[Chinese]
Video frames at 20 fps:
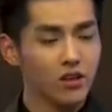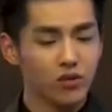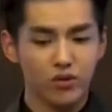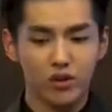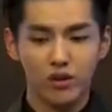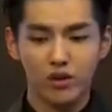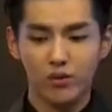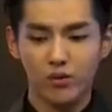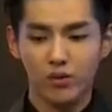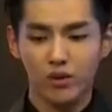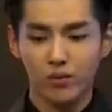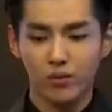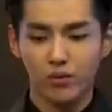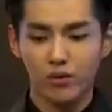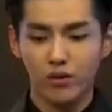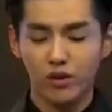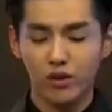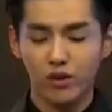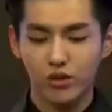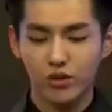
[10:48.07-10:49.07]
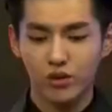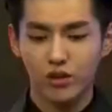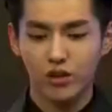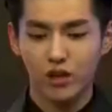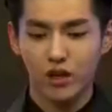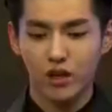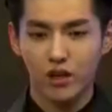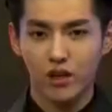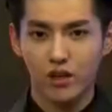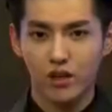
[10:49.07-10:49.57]
所以我不会说，
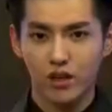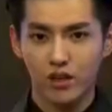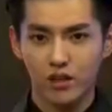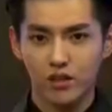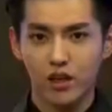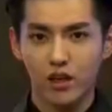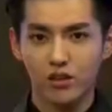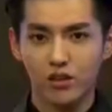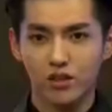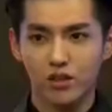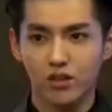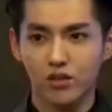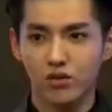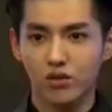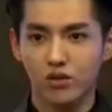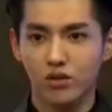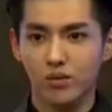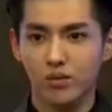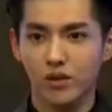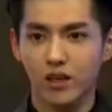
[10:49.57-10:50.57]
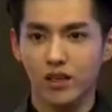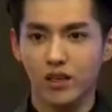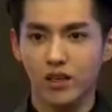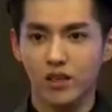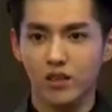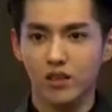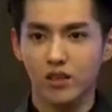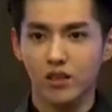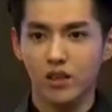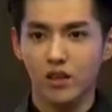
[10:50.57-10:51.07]
呃，很着急去怎么样。
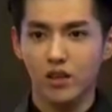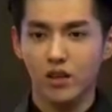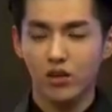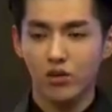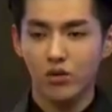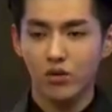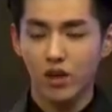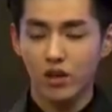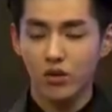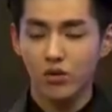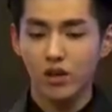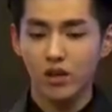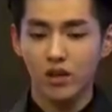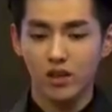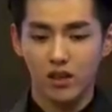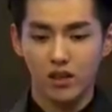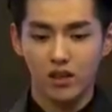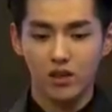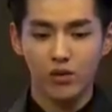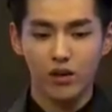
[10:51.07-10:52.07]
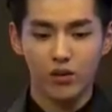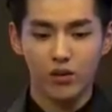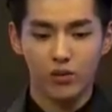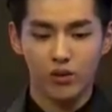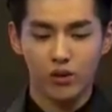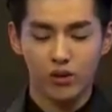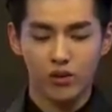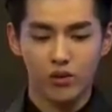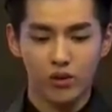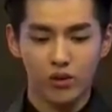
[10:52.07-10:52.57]
但是遇到对的人的话，
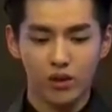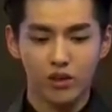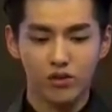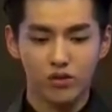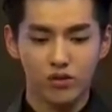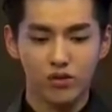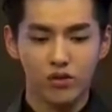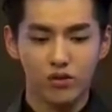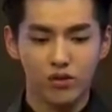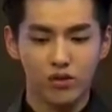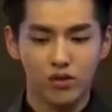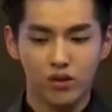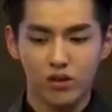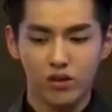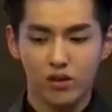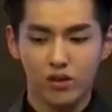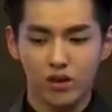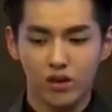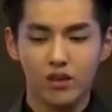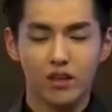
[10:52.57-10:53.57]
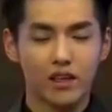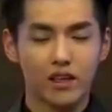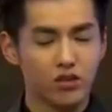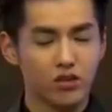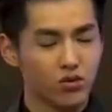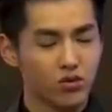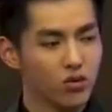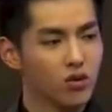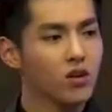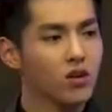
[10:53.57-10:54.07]
我会去跟他
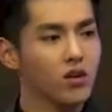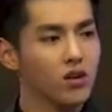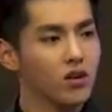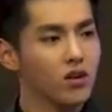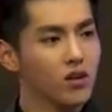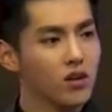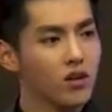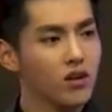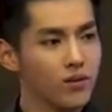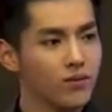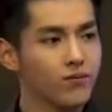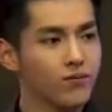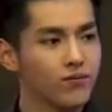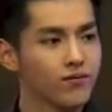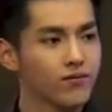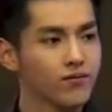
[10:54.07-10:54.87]
说，嗯。